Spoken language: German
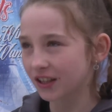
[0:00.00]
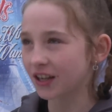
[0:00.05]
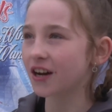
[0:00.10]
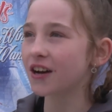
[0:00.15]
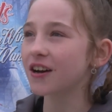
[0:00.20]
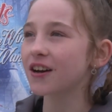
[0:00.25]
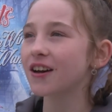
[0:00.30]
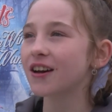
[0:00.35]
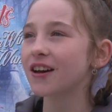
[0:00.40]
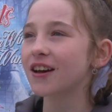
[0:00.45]

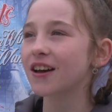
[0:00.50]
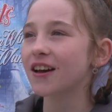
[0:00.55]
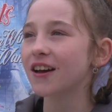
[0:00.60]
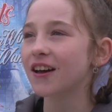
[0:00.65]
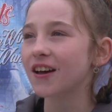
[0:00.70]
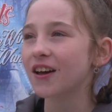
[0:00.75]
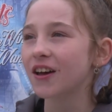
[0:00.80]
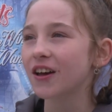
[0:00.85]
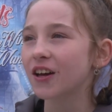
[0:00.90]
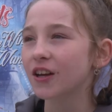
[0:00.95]
Ja.
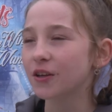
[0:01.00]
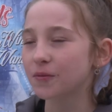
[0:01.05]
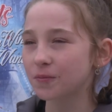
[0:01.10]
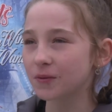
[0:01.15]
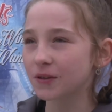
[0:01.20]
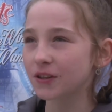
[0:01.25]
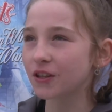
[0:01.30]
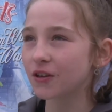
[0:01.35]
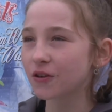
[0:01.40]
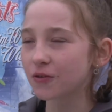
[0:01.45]
Ich
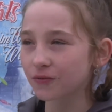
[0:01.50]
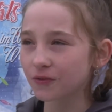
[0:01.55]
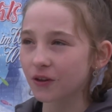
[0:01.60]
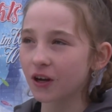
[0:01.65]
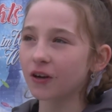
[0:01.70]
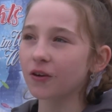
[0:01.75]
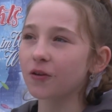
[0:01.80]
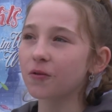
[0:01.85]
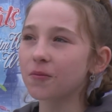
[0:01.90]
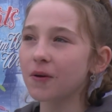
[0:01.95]
bin die
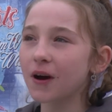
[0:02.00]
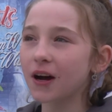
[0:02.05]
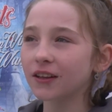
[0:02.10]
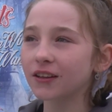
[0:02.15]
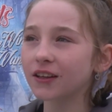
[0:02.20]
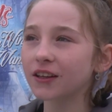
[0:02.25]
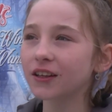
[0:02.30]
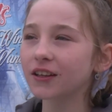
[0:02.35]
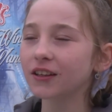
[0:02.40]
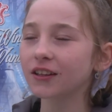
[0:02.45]

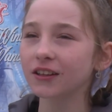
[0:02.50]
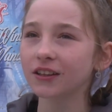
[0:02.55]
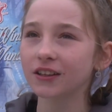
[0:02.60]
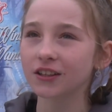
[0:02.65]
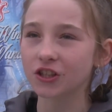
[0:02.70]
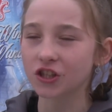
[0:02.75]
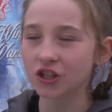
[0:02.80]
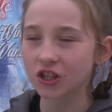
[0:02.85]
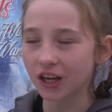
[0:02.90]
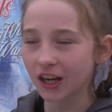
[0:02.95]
Luftakrobatin,
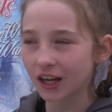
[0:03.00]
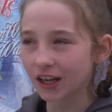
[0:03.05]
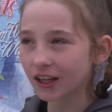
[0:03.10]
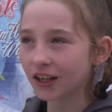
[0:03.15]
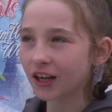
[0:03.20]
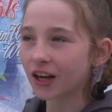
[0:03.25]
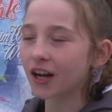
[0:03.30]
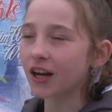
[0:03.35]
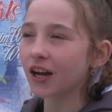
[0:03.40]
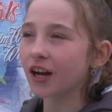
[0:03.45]
die
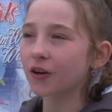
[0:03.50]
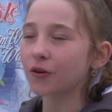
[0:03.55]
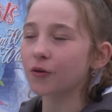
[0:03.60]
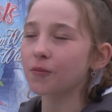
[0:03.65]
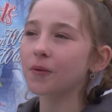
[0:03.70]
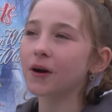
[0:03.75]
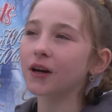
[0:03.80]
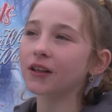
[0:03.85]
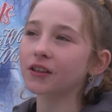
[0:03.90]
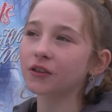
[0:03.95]

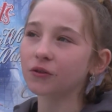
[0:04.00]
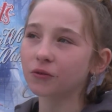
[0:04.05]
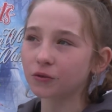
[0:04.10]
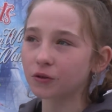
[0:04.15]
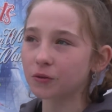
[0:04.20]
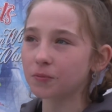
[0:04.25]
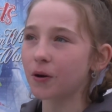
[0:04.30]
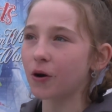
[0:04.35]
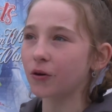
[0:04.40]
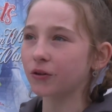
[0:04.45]
Schlangenakrobatin
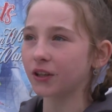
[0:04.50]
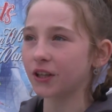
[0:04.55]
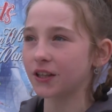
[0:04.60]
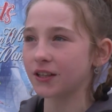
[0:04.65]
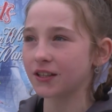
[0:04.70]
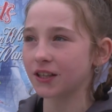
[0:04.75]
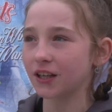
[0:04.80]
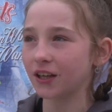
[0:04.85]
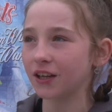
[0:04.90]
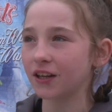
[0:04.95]
und die
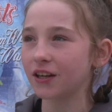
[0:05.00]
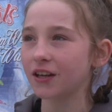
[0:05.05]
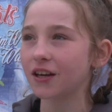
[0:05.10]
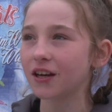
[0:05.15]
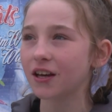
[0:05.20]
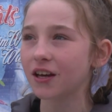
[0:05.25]
Bauchtänzerin.